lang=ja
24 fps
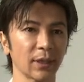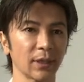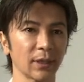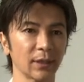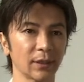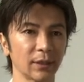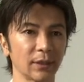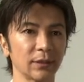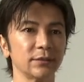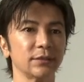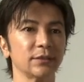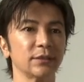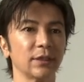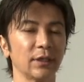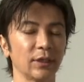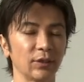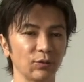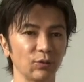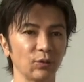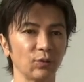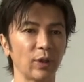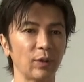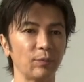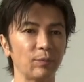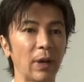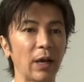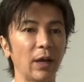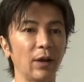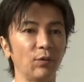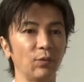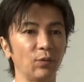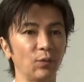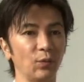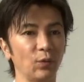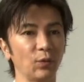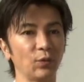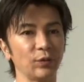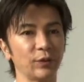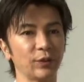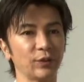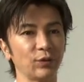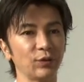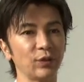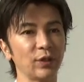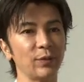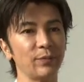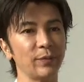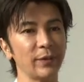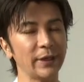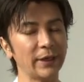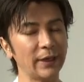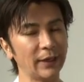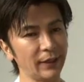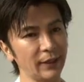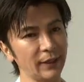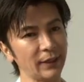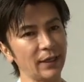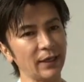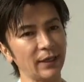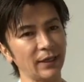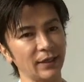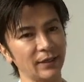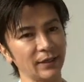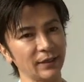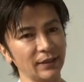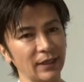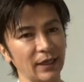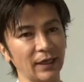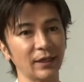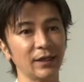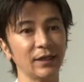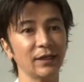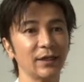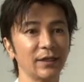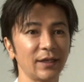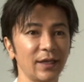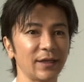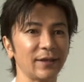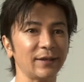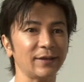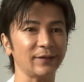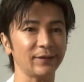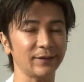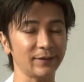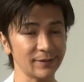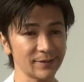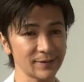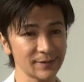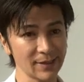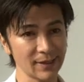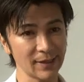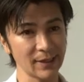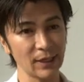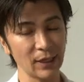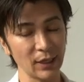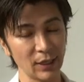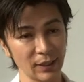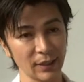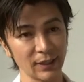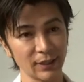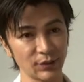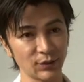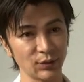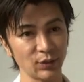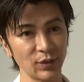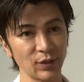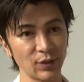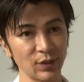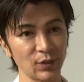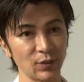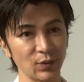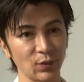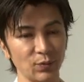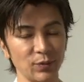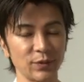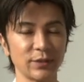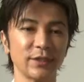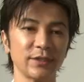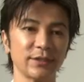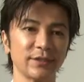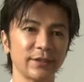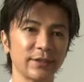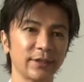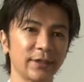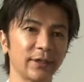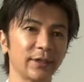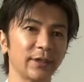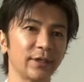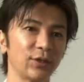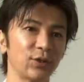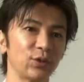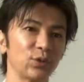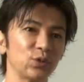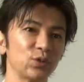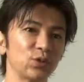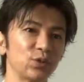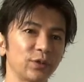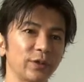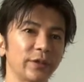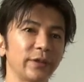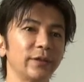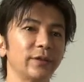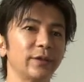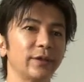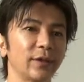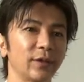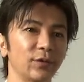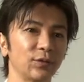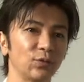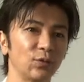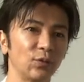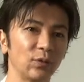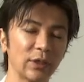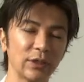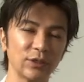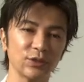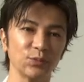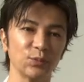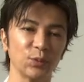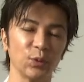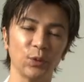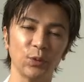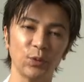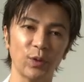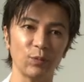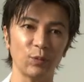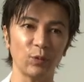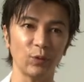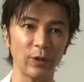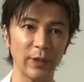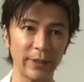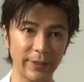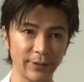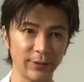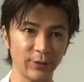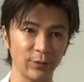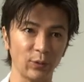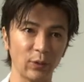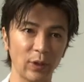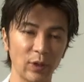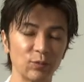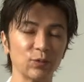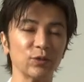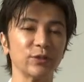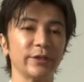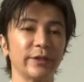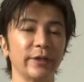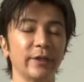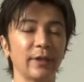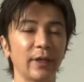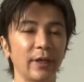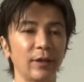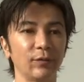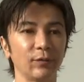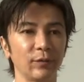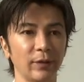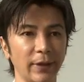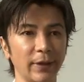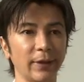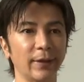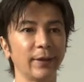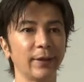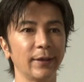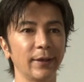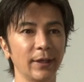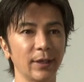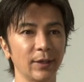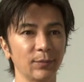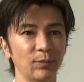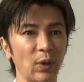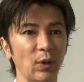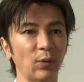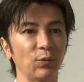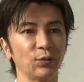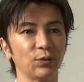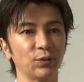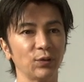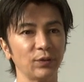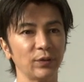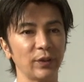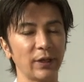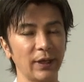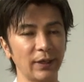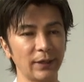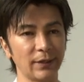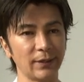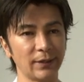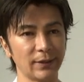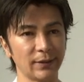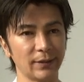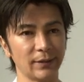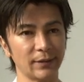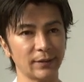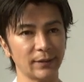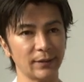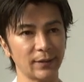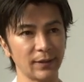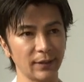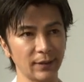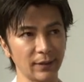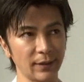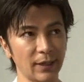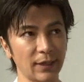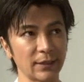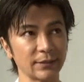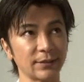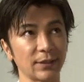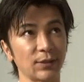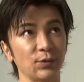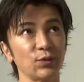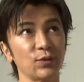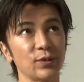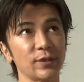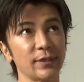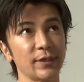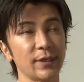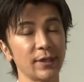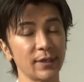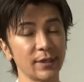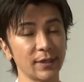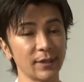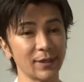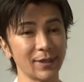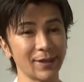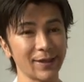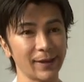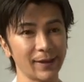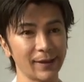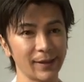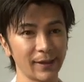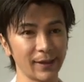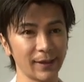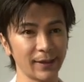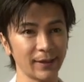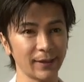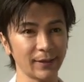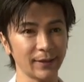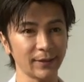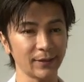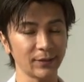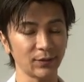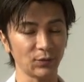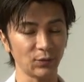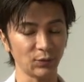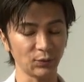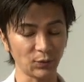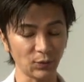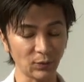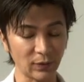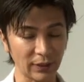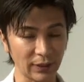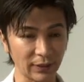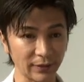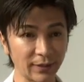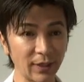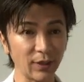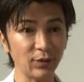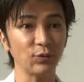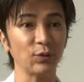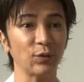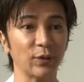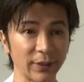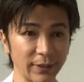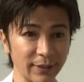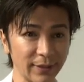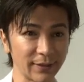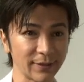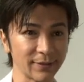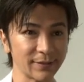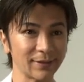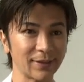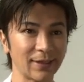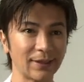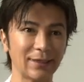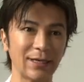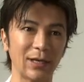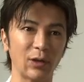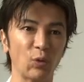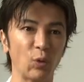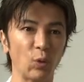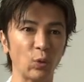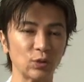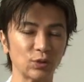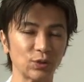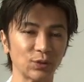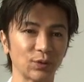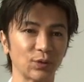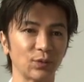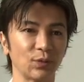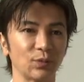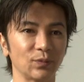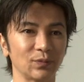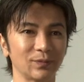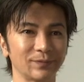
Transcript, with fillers: 感じがあるので、まあ人に見られない、なかなかね人にお見せしながら表情筋って動かすものでもないのかもしれないので、まあ、お布団に入って朝起きてお布団から出る時になんかこうちょっと